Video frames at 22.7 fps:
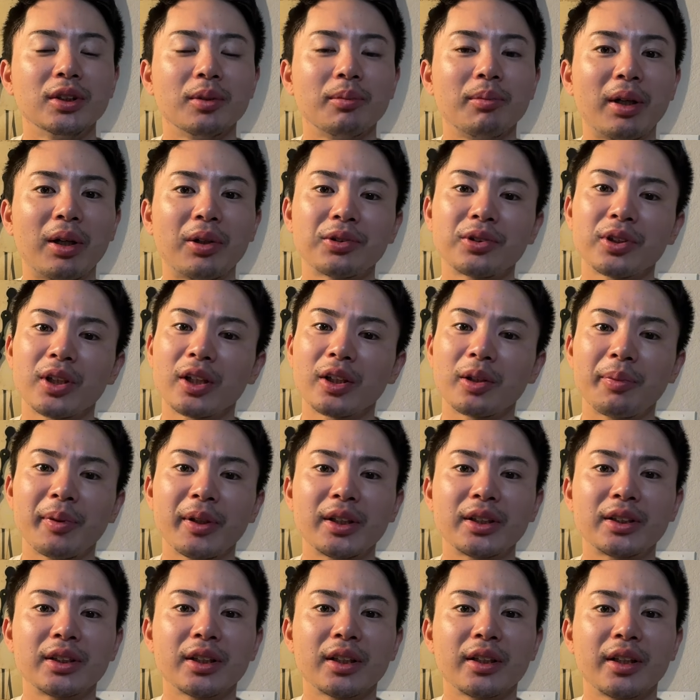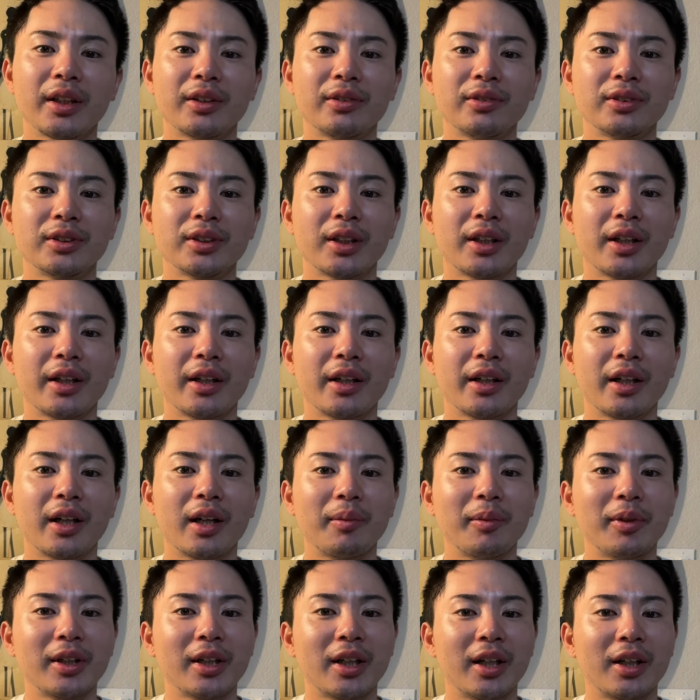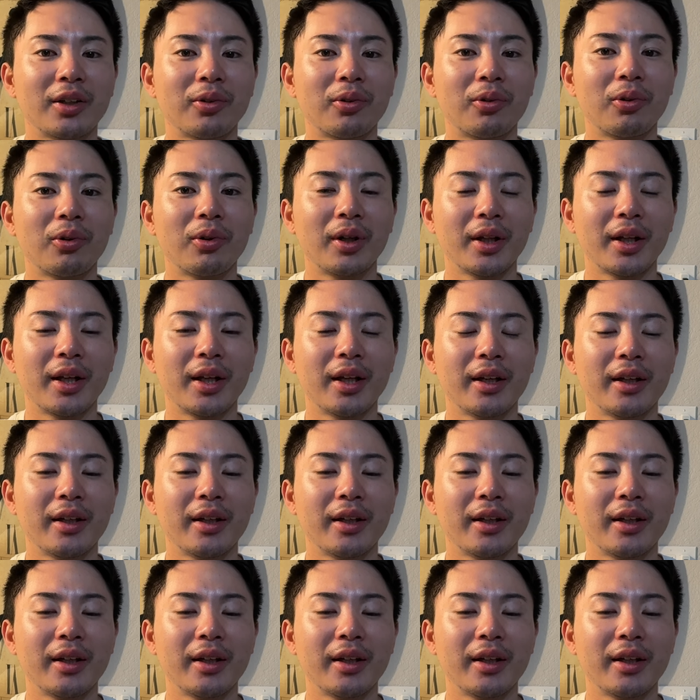まあおそらくピッチャーで行くんじゃないかな、みたいなところはね、